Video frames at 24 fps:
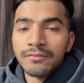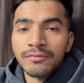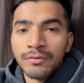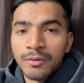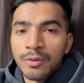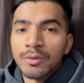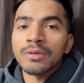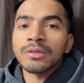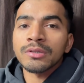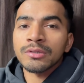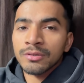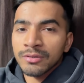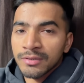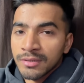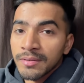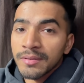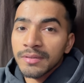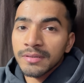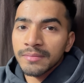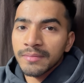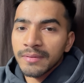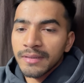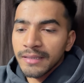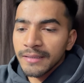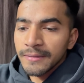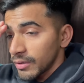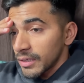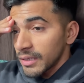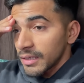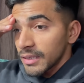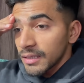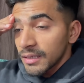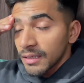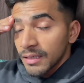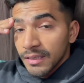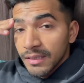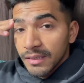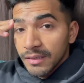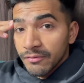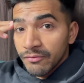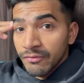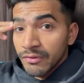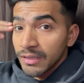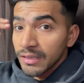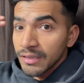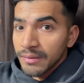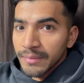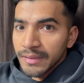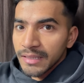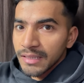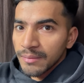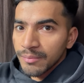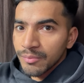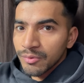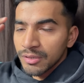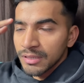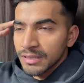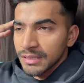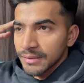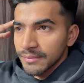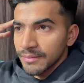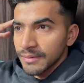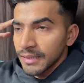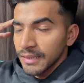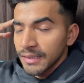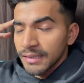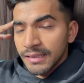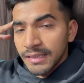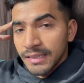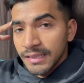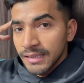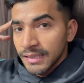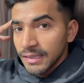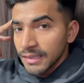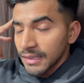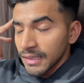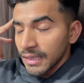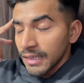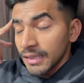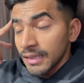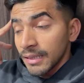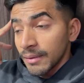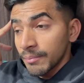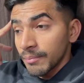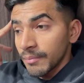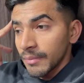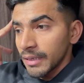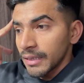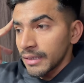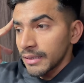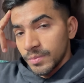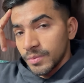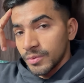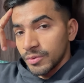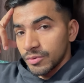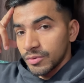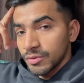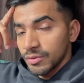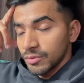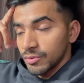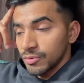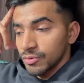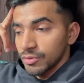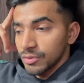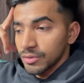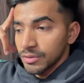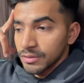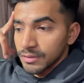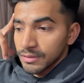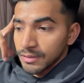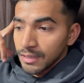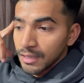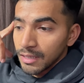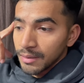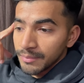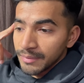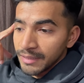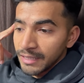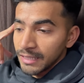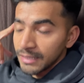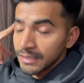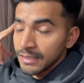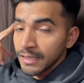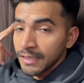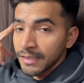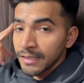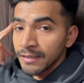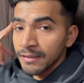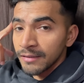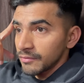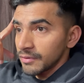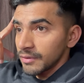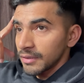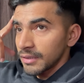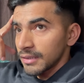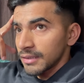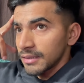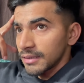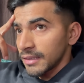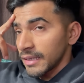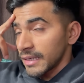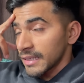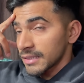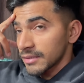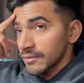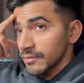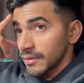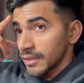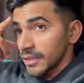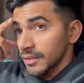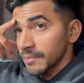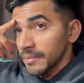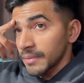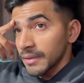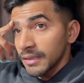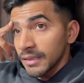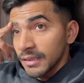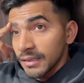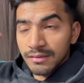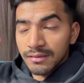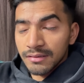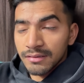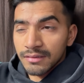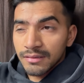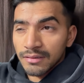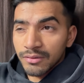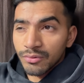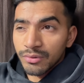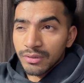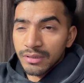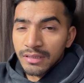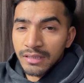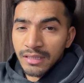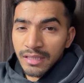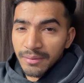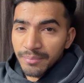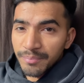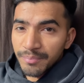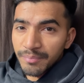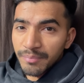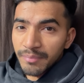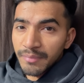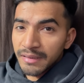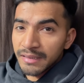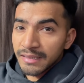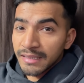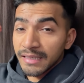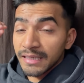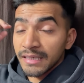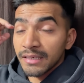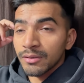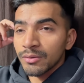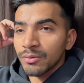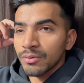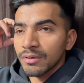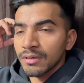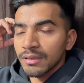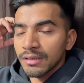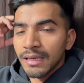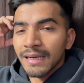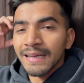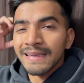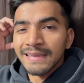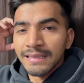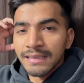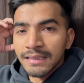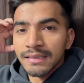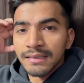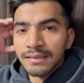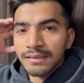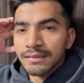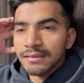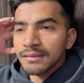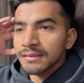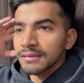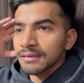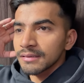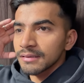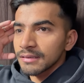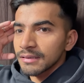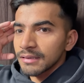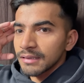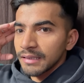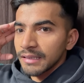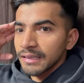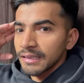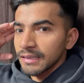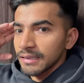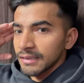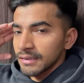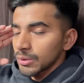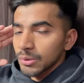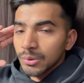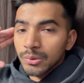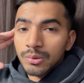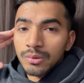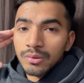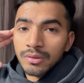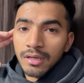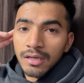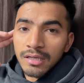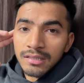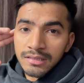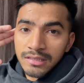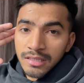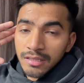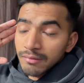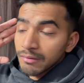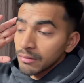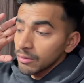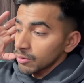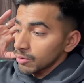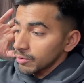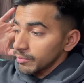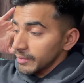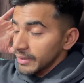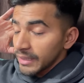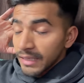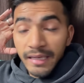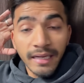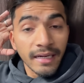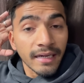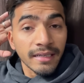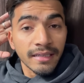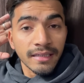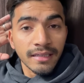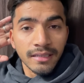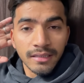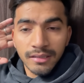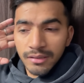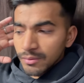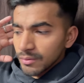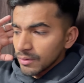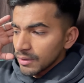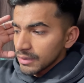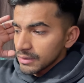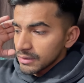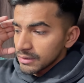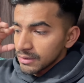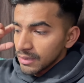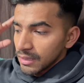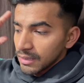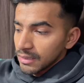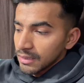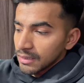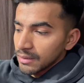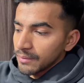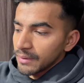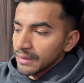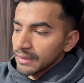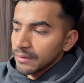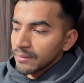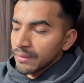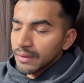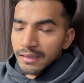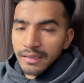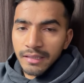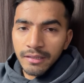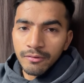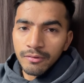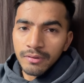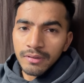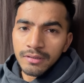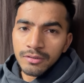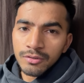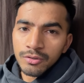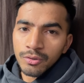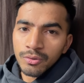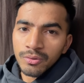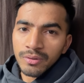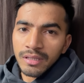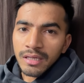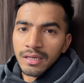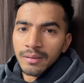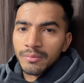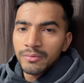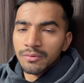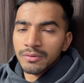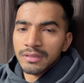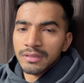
व्यूअर्स को समझ में आए क्योंकि ये वीक मैंने आपको जैसे बताया तीन दिन का है लंबा है तो कुछ ना कुछ काम किया जाएगा फिर नेक्स्ट वीक पे आ, कोई ट्रिप में ट्रेड होगा आई थिंक ठीक है तो आज का ब्लॉग को मैं यही एंड करता हूँ आज ज़्यादा कमाई दवाई नहीं हुई जो भी आपको